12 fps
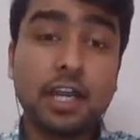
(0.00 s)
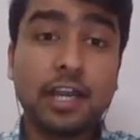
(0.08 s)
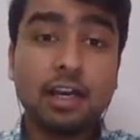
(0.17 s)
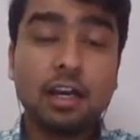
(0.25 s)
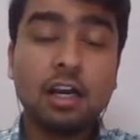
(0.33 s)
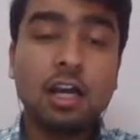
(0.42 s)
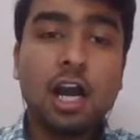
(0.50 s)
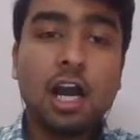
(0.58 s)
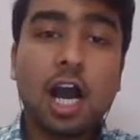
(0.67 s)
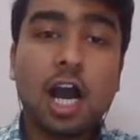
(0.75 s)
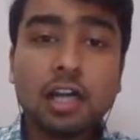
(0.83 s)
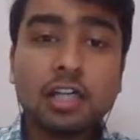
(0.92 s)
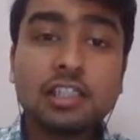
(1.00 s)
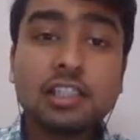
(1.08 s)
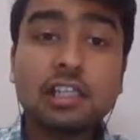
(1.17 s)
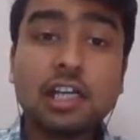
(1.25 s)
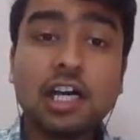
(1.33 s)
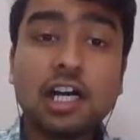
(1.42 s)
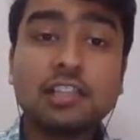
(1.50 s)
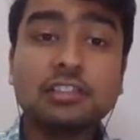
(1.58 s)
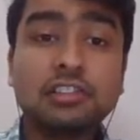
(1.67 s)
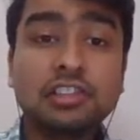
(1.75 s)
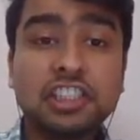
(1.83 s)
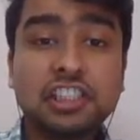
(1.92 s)
है ना अगर
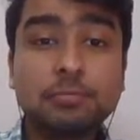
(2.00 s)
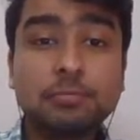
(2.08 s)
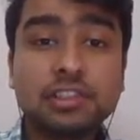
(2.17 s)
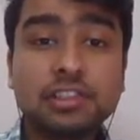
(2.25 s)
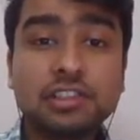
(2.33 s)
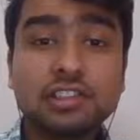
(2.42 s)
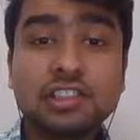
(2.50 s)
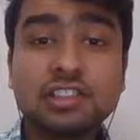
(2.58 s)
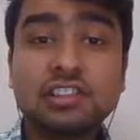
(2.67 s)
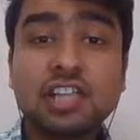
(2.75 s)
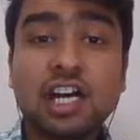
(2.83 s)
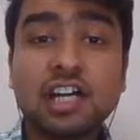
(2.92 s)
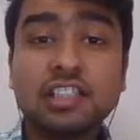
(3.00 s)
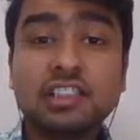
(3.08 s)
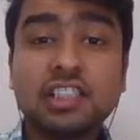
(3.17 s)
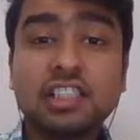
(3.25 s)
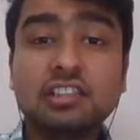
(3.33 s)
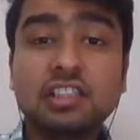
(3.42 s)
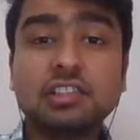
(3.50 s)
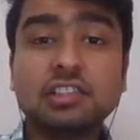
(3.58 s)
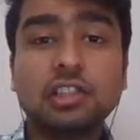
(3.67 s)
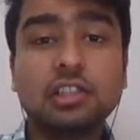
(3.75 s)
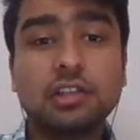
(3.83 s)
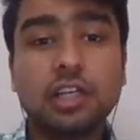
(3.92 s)
क्लास तीन बजे से साढ़े तीन तक
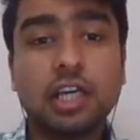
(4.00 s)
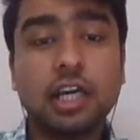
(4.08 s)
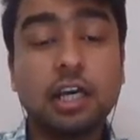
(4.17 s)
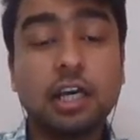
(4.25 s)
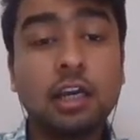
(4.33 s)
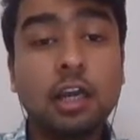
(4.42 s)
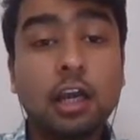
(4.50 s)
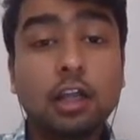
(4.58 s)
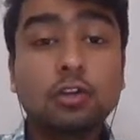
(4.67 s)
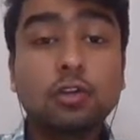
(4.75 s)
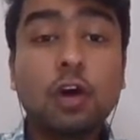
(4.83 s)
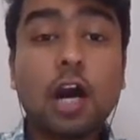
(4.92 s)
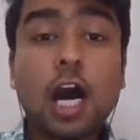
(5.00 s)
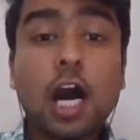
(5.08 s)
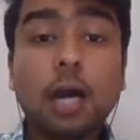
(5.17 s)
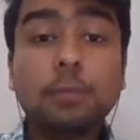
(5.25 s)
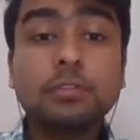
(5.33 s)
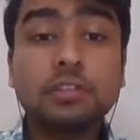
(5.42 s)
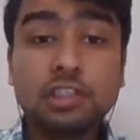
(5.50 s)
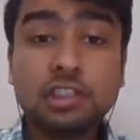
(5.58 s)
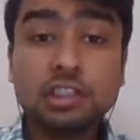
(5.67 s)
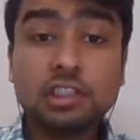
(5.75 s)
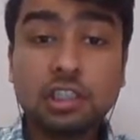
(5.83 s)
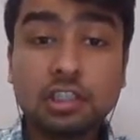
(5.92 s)
चल रही है तो आप
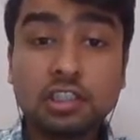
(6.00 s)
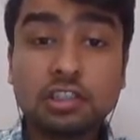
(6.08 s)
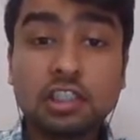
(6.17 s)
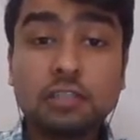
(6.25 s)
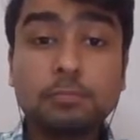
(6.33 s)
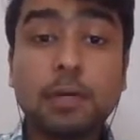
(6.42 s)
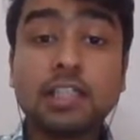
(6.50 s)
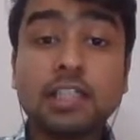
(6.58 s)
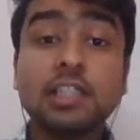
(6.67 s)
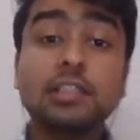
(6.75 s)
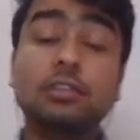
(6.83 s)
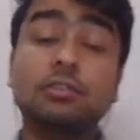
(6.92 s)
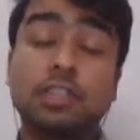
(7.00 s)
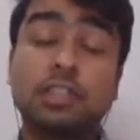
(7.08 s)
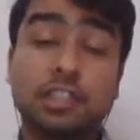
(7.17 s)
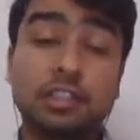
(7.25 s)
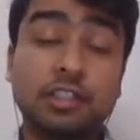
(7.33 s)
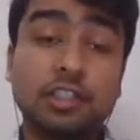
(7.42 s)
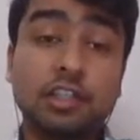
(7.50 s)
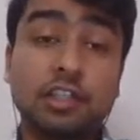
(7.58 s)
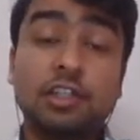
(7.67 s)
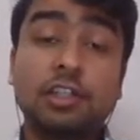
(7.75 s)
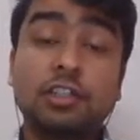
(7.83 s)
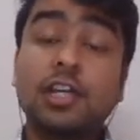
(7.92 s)
थ्री थर्टी तक बने रहोगे
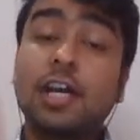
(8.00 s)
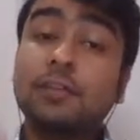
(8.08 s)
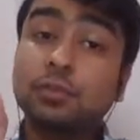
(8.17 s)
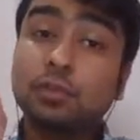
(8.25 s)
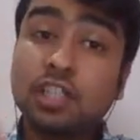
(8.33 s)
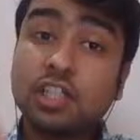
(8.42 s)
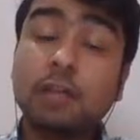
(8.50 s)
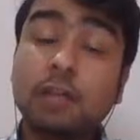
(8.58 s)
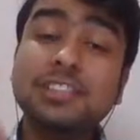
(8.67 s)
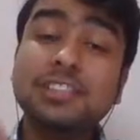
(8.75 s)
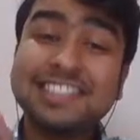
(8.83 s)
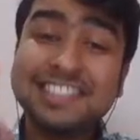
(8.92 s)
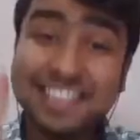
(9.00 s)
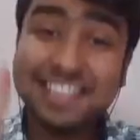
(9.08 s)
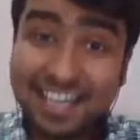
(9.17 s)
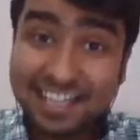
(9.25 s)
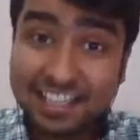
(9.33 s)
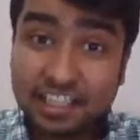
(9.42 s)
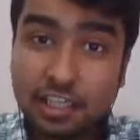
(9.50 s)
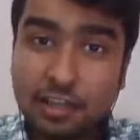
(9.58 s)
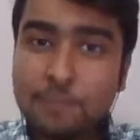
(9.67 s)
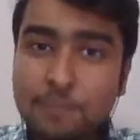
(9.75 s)
यू हैव टू कम डेली